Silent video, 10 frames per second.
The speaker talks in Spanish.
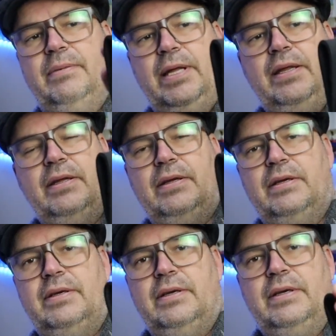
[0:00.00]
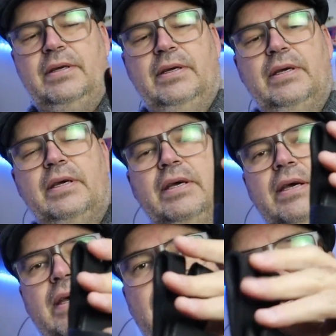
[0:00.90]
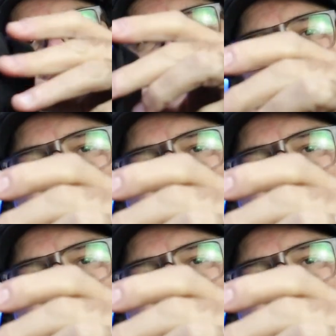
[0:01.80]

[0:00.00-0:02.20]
¿verdad? este,